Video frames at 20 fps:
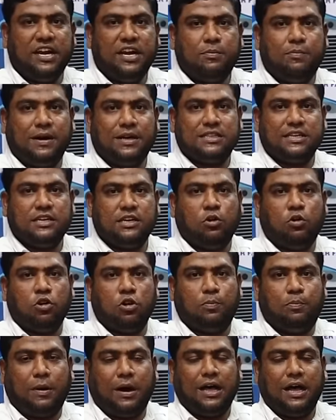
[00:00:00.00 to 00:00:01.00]
வீடு பார்த்தீங்கன்னா
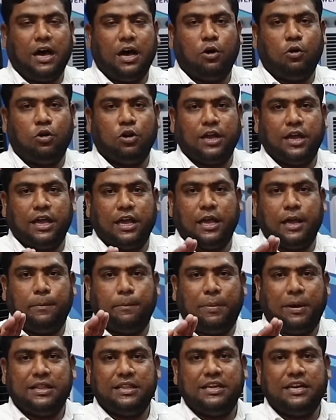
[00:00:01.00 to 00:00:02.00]
ஒரு ப ஒரு
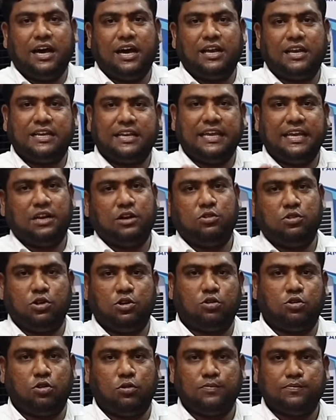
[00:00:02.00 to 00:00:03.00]
பதினாறுக்கு இருபது
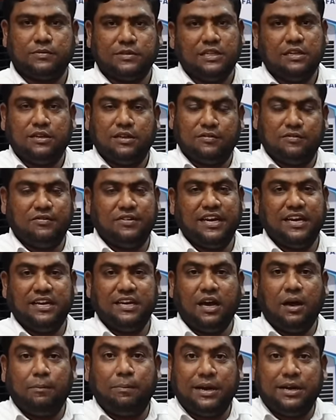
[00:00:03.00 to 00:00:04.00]
இருக்கும்
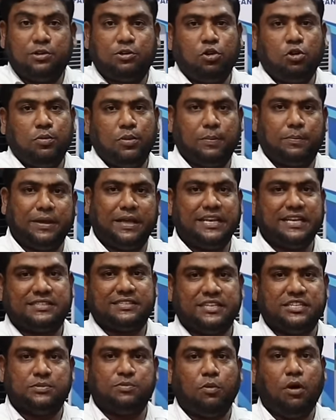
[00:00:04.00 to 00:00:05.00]
வீடுனா பெட்ரூமு பெரிய
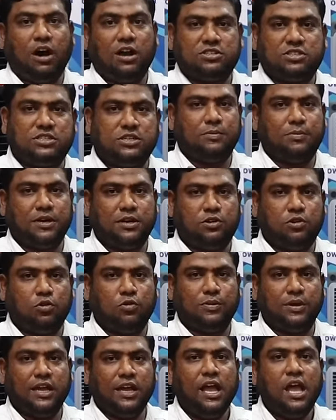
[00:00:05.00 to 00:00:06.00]
சைஸ் மாஸ்டர்
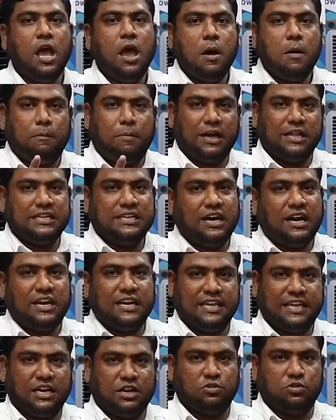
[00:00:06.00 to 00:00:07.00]
பெட்ரூமு
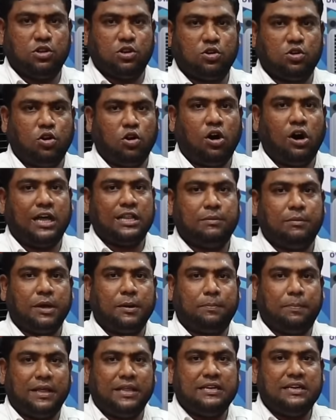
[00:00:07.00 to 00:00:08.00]
பதினாறுக்கு இருபது இருக்கும் அந்த
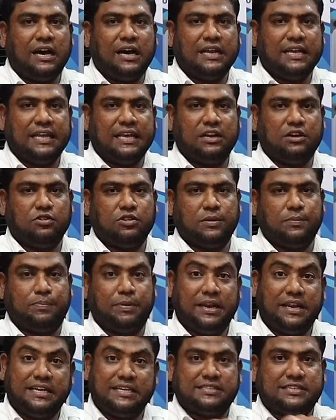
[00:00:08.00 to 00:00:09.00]
மாதிரி பதினாறு இருபது
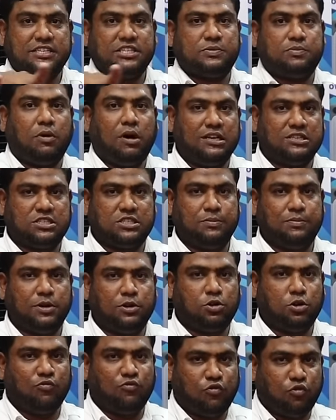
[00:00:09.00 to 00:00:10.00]
பெரிய சைஸ் மாஸ்டர்
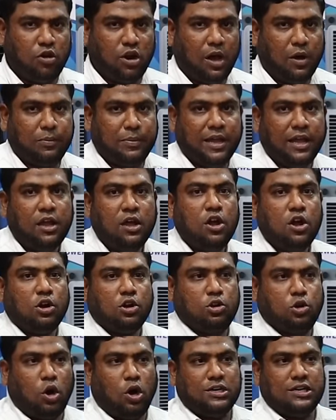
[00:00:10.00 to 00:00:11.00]
பெட்ரூம் ஃபுல்லாமே
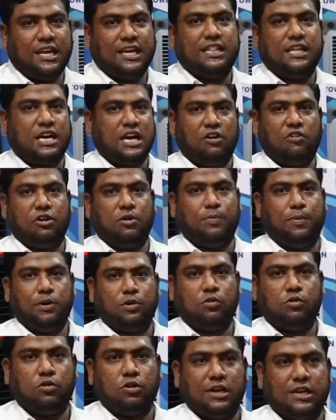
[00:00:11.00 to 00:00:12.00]
டோட்டலாக இது கவர்
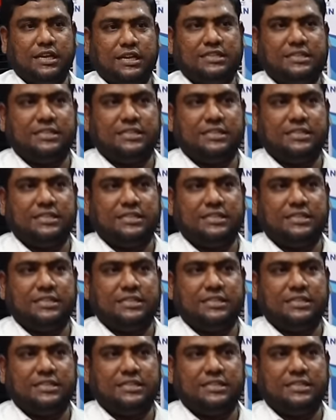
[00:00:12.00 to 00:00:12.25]
பண்ணும் உங்களுக்கு